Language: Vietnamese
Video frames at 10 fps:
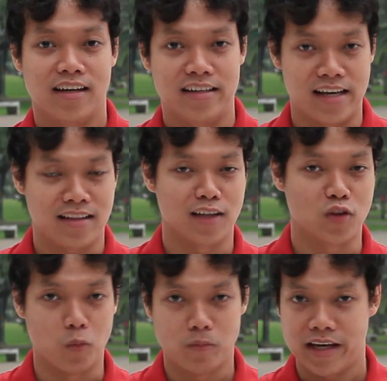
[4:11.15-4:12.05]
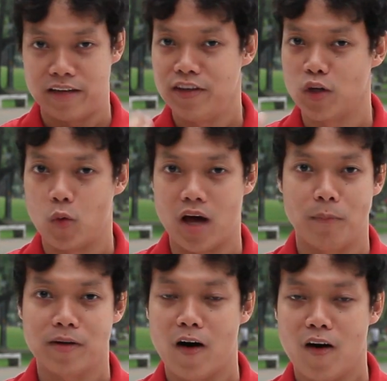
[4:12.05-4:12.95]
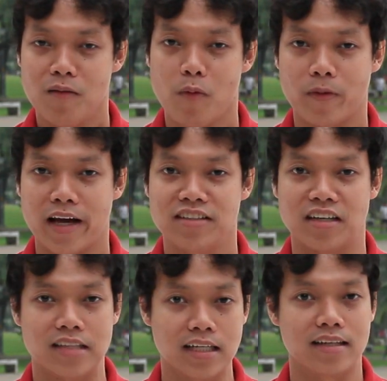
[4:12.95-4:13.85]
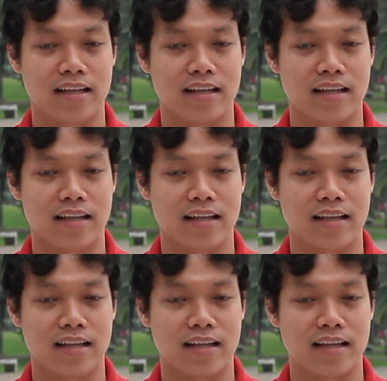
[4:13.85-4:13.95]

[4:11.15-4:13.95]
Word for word: Thì anh Thanh Tùng này ví dụ là ông có một cái sở thích